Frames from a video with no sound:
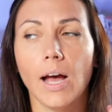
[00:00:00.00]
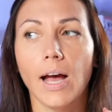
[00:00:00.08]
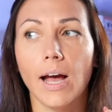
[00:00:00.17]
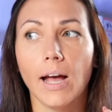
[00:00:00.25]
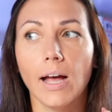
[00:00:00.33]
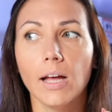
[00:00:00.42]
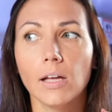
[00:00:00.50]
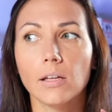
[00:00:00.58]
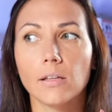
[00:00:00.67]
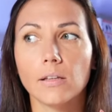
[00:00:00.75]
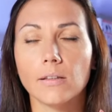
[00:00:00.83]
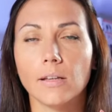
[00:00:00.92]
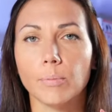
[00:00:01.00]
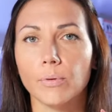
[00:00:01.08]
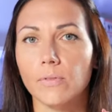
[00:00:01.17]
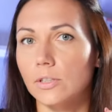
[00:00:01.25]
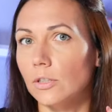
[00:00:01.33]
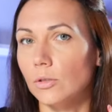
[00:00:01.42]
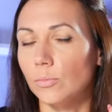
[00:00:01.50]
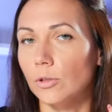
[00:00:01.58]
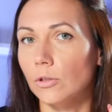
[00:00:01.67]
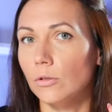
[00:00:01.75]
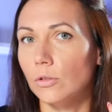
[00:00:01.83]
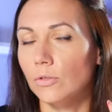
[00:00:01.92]
a zaprowadziliśmy
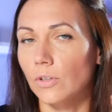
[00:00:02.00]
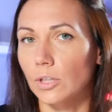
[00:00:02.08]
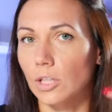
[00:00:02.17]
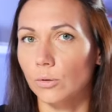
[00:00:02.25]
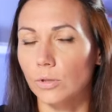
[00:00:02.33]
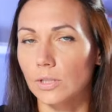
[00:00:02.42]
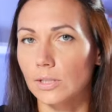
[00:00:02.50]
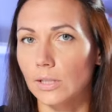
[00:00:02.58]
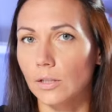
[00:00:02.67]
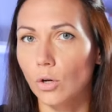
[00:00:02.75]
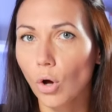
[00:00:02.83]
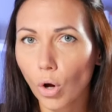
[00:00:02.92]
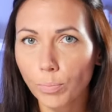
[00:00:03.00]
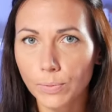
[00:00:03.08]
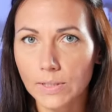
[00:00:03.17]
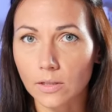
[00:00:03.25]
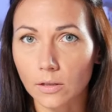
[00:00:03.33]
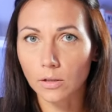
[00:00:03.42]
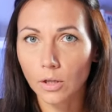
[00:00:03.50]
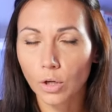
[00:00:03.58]
go do świata, który jest dla niego obcy,